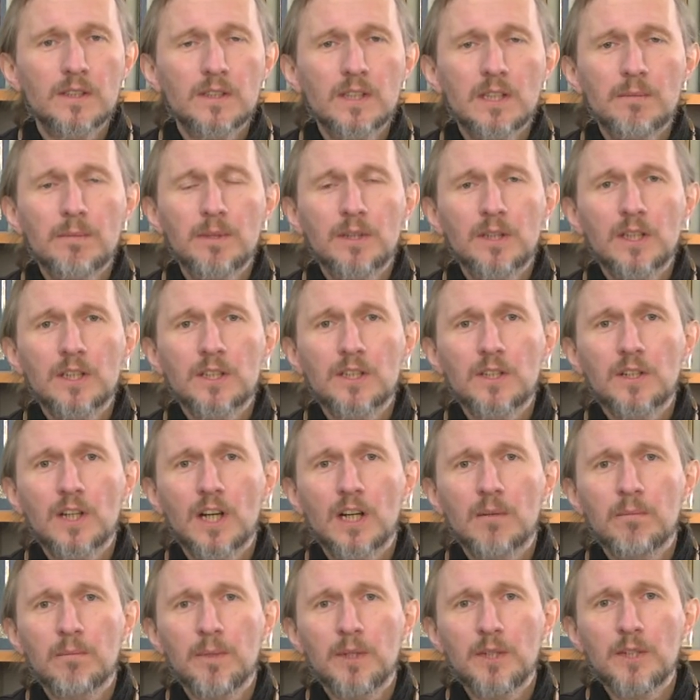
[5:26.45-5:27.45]
самых наших
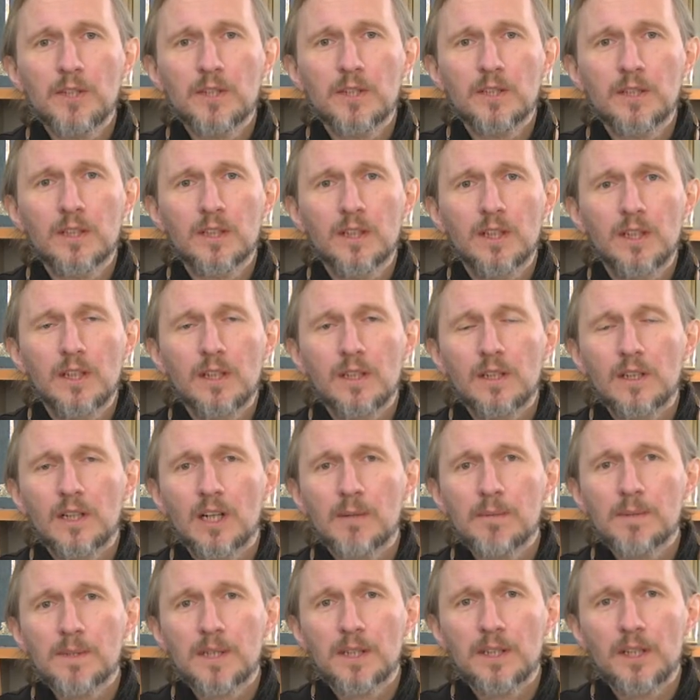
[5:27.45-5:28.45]
обычных
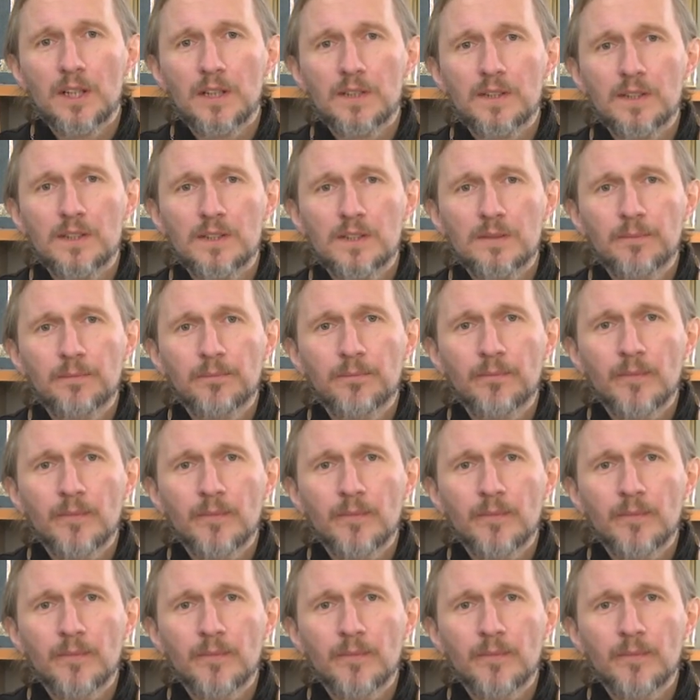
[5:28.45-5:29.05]
обстоятельств.